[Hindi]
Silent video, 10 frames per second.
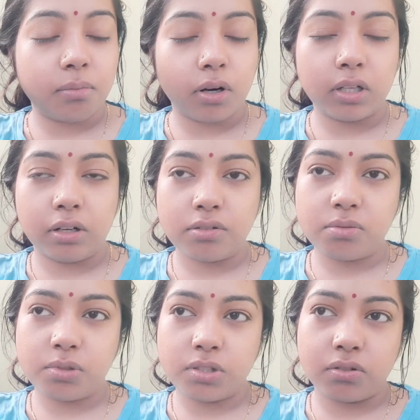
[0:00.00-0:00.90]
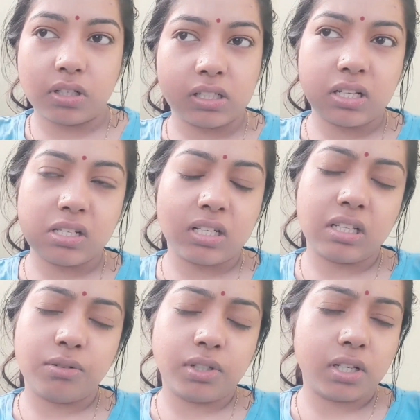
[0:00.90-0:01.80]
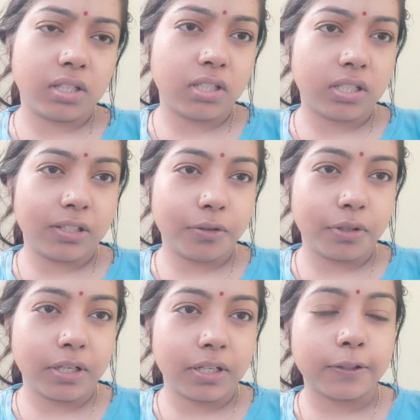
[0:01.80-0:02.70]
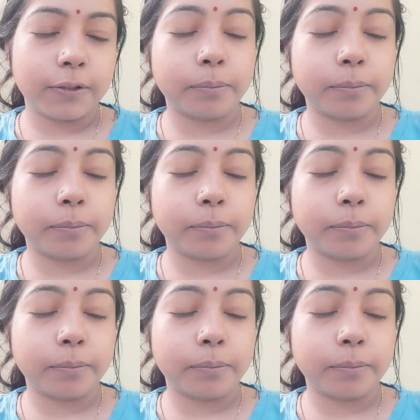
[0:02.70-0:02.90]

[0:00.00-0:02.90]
बहुत दिनों से मुझे उठना था जल्दी उठना था जल्दी उठना था तो